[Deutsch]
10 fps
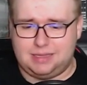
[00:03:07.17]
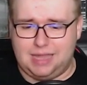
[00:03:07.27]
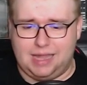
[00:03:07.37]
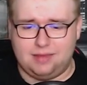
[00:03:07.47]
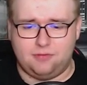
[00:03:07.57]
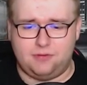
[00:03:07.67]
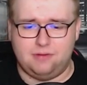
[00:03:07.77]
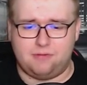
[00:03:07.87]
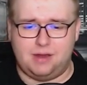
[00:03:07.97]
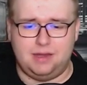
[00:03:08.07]
der hat auf
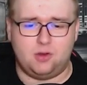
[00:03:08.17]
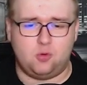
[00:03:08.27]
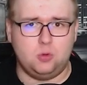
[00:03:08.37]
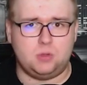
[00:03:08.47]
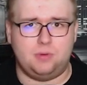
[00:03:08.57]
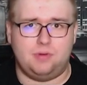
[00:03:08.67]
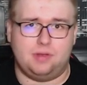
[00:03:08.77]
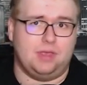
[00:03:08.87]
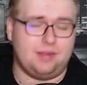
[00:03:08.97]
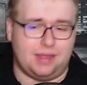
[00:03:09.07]
jeden Fall eine gute, Be
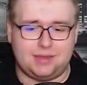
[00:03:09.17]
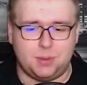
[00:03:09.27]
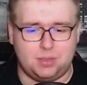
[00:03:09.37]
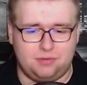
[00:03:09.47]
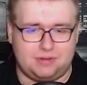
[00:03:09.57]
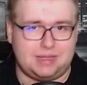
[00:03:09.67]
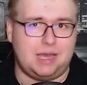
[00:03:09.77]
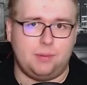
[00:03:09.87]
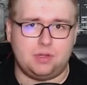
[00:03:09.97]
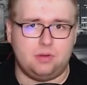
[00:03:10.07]
also er hat eh schon den
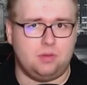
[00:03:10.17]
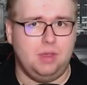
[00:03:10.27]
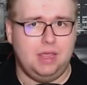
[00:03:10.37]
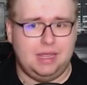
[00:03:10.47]
Vertrag, aber trotzdem,